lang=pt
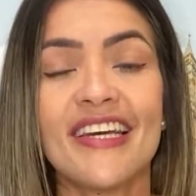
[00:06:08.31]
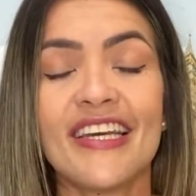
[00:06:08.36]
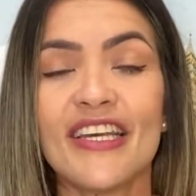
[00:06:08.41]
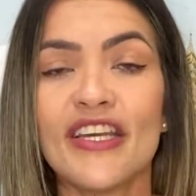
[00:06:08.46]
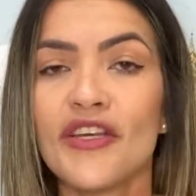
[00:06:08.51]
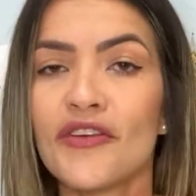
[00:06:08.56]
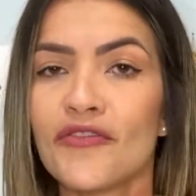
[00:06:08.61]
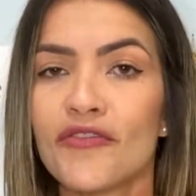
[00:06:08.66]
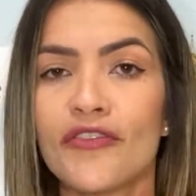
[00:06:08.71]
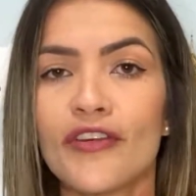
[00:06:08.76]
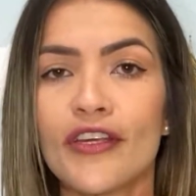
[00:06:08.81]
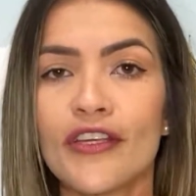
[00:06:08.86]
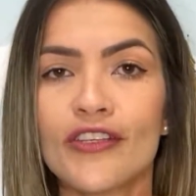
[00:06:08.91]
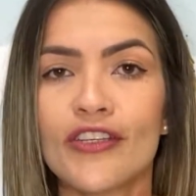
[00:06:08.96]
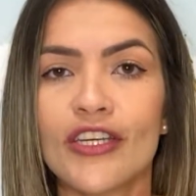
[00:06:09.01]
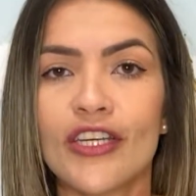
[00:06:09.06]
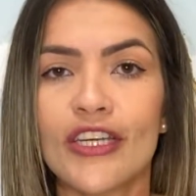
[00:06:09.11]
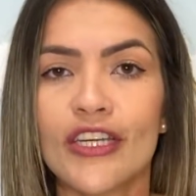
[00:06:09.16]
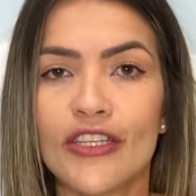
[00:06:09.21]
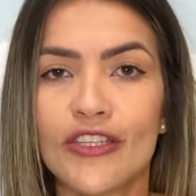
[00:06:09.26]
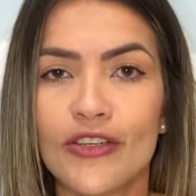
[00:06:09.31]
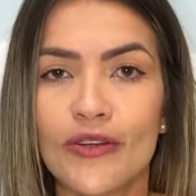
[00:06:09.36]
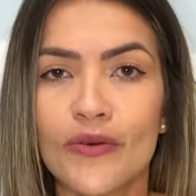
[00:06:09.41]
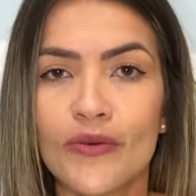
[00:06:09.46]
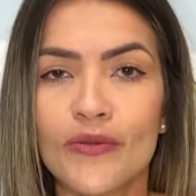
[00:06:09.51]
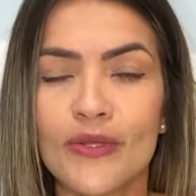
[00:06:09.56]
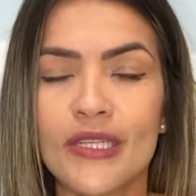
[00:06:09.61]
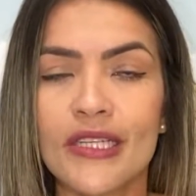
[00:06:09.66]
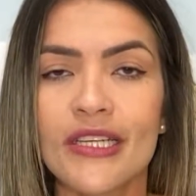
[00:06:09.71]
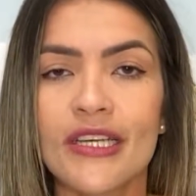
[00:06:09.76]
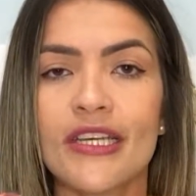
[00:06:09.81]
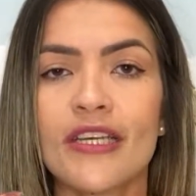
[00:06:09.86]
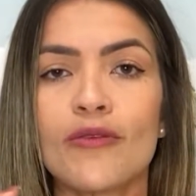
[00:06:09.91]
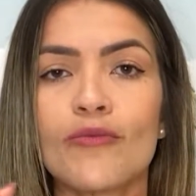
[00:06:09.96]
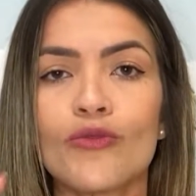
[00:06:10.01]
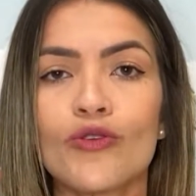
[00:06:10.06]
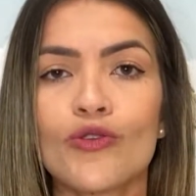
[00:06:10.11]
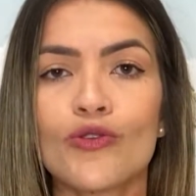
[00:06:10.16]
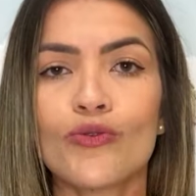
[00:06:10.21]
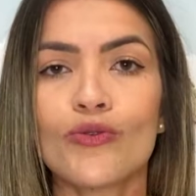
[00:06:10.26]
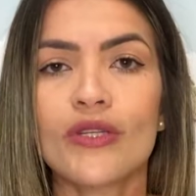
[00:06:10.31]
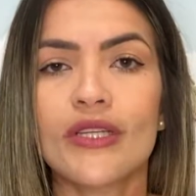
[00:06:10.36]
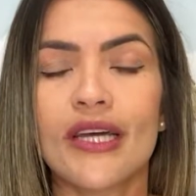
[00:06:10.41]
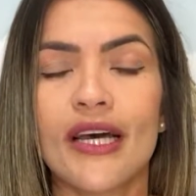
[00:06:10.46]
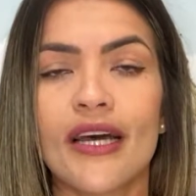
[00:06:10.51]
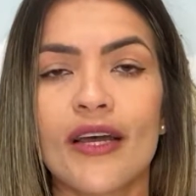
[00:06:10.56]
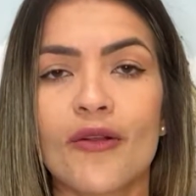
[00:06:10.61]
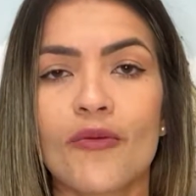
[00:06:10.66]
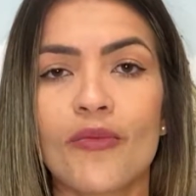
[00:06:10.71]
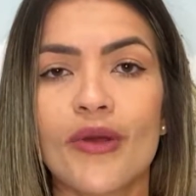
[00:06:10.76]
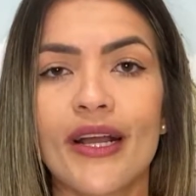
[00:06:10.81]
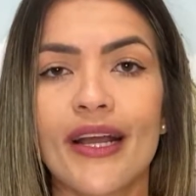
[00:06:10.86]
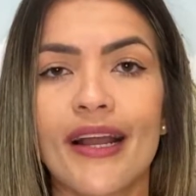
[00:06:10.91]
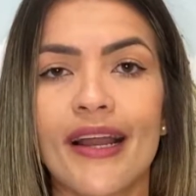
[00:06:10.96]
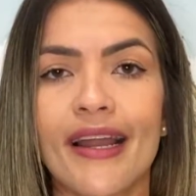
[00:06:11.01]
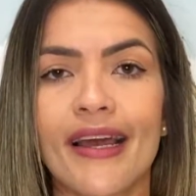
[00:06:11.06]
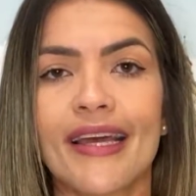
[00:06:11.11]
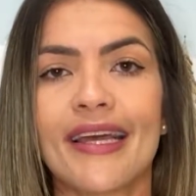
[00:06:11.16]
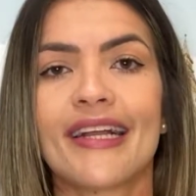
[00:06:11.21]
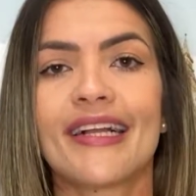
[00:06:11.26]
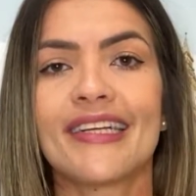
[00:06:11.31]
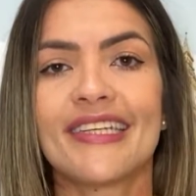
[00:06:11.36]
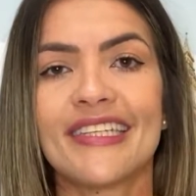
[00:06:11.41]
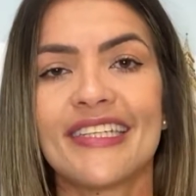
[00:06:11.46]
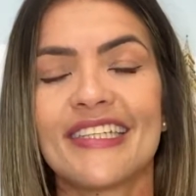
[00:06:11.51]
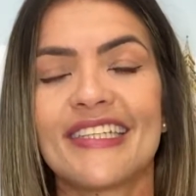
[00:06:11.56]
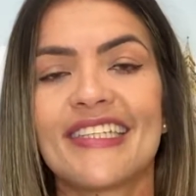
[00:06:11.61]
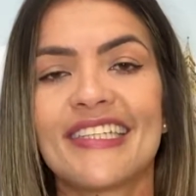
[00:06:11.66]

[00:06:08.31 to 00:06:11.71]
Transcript: Enfim, gente, conseguimos juntar uma galera aí,